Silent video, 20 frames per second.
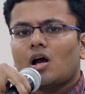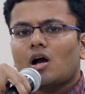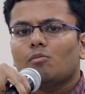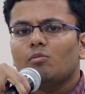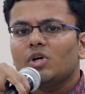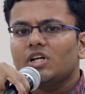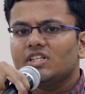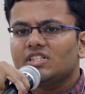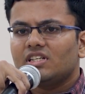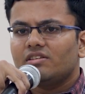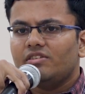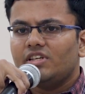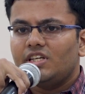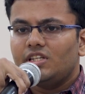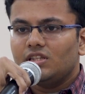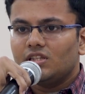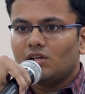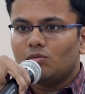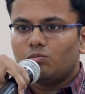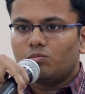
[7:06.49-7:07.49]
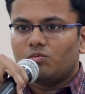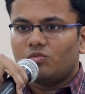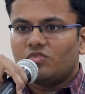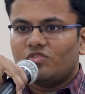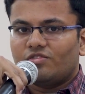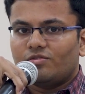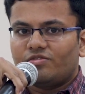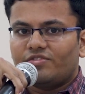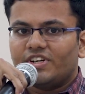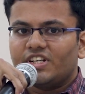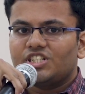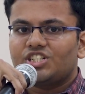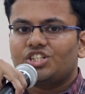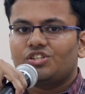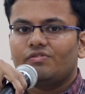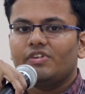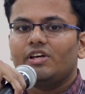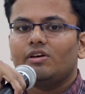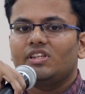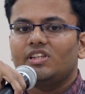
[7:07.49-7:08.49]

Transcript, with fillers: அம்மன் நெசவு இந்த ஃப்ரெஷ் வே